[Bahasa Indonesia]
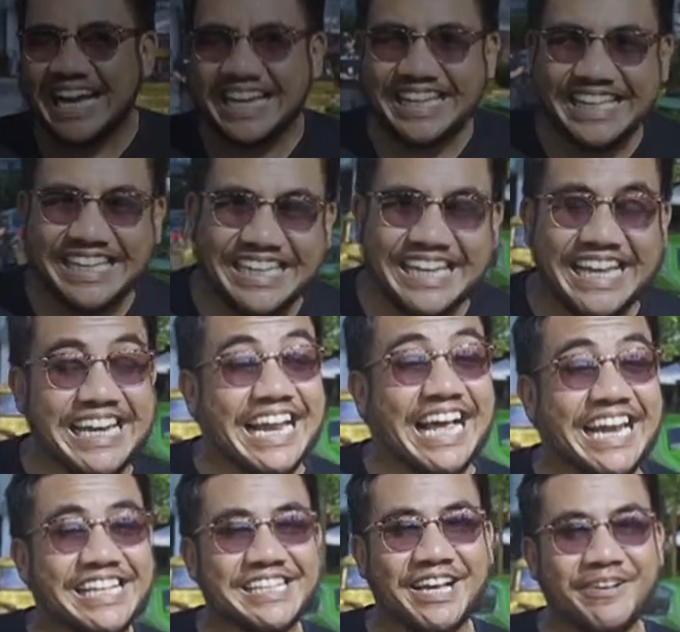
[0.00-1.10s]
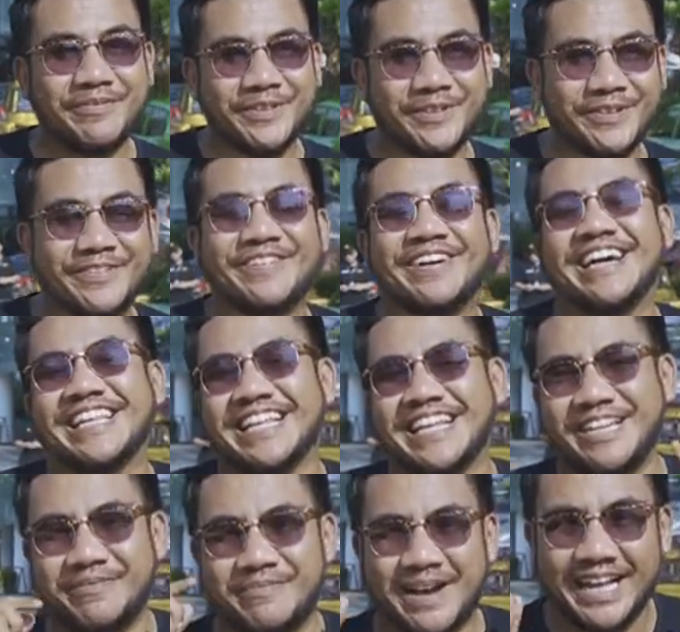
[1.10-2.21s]
Hari ini ada hari Sabtu. Wah,
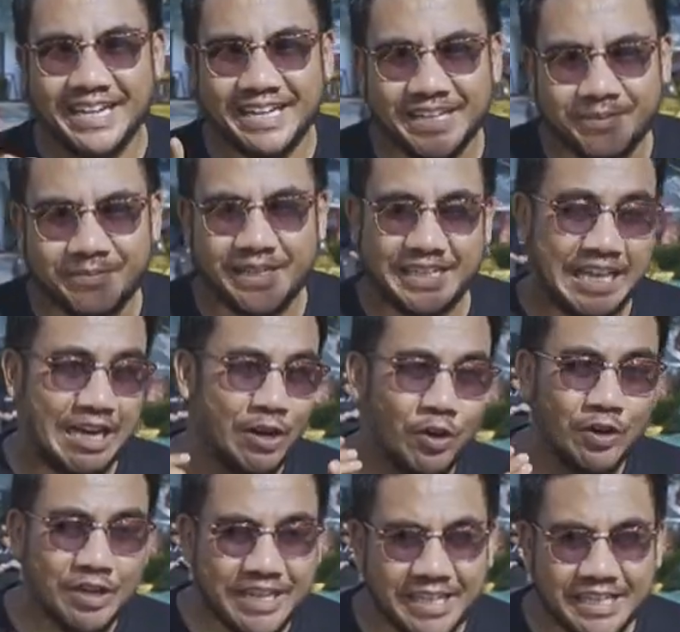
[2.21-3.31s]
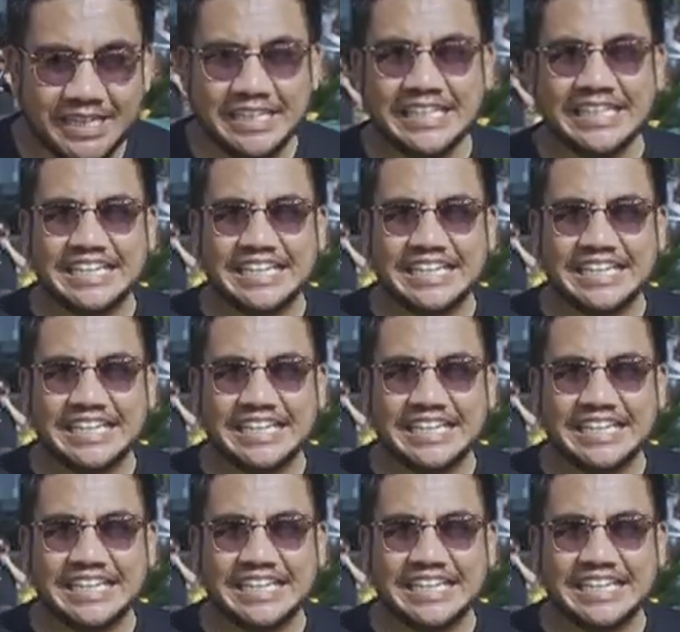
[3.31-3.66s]
tadi malam kita loading